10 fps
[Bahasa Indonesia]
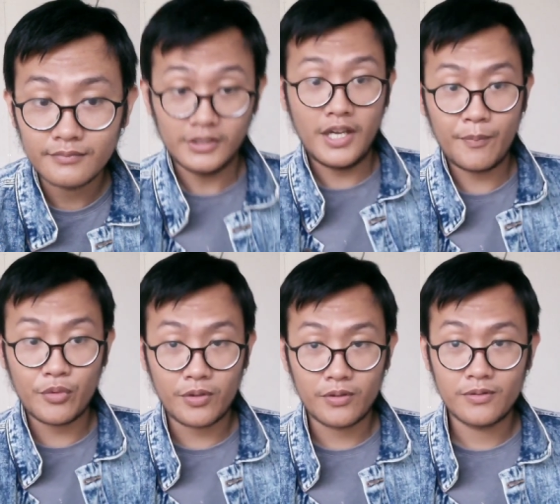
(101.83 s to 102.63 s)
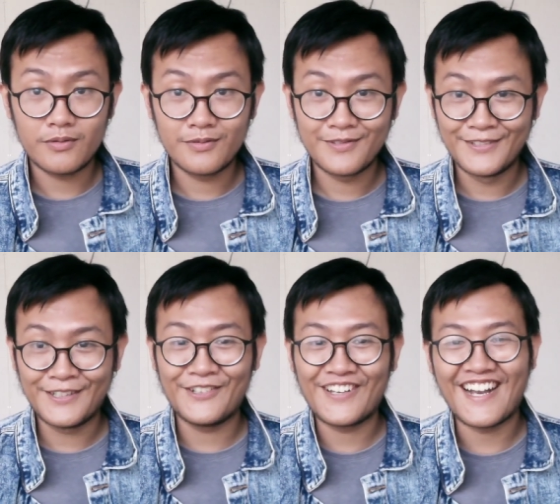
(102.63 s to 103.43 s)
eh, eh
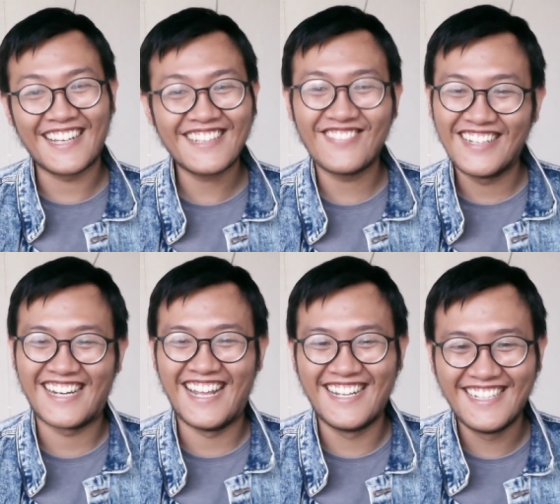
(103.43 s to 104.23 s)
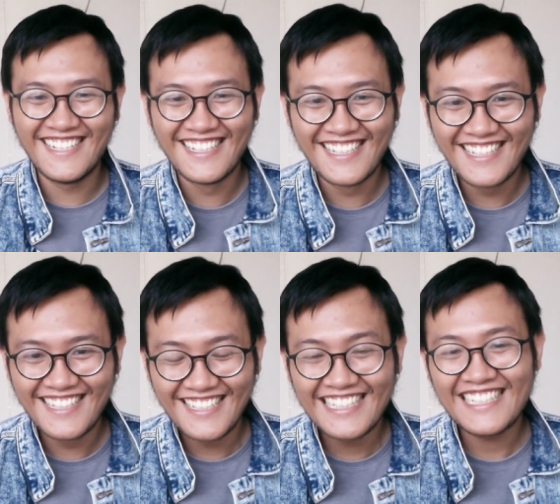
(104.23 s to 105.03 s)
gue kaget beneran
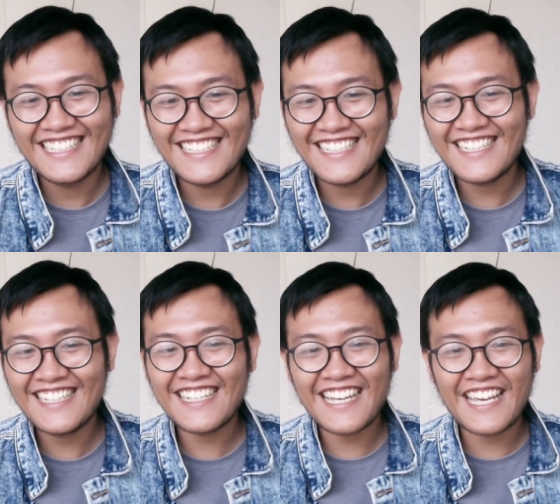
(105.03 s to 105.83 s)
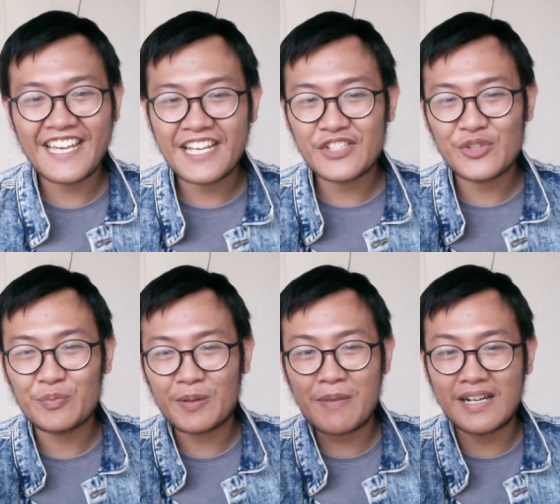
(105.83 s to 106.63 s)
jadi ini kayak
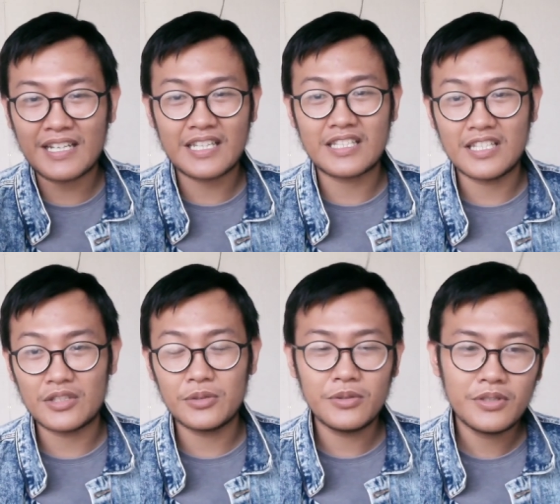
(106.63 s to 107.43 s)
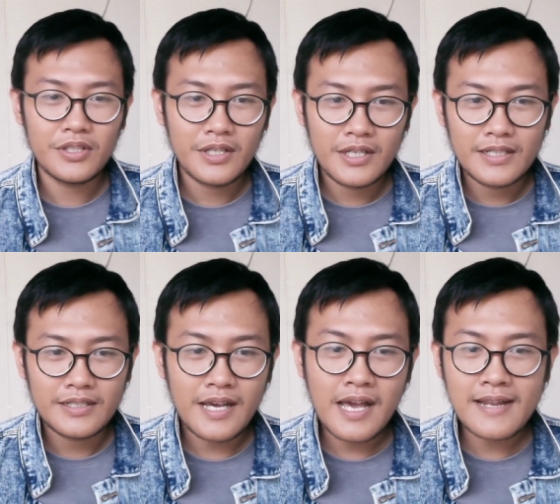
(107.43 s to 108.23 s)
supermarket gitu
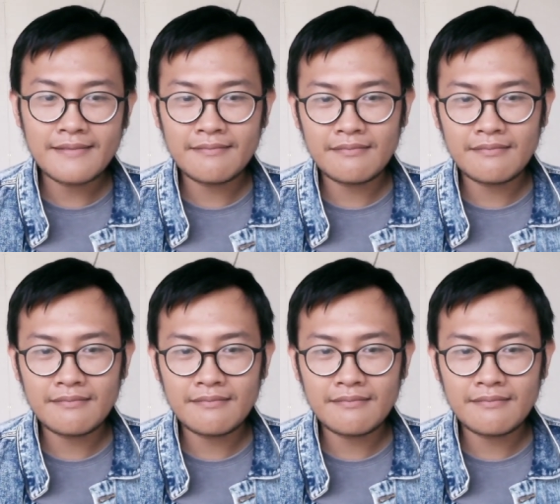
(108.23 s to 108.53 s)
dan